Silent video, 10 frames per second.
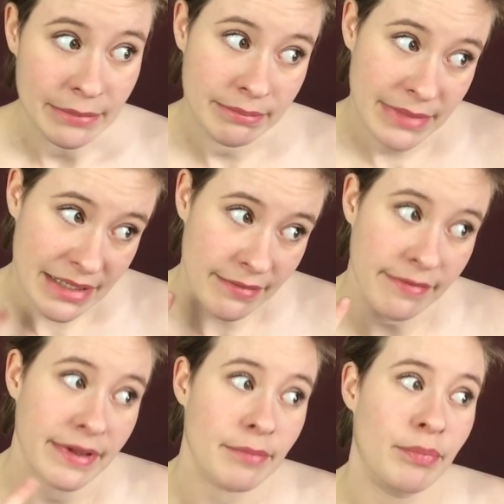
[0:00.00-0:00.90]
mais
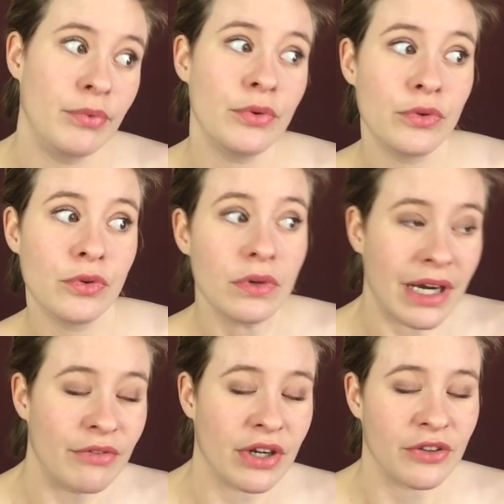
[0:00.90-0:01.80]
va plutôt
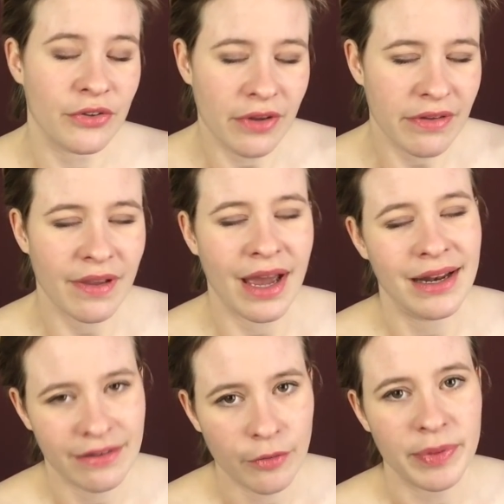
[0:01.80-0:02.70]
avoir tendance à
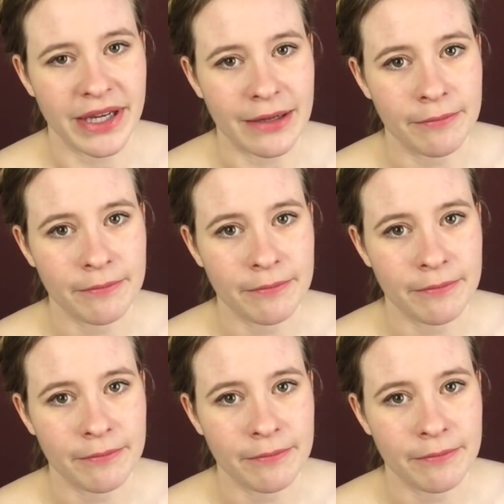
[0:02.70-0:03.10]
les empirer.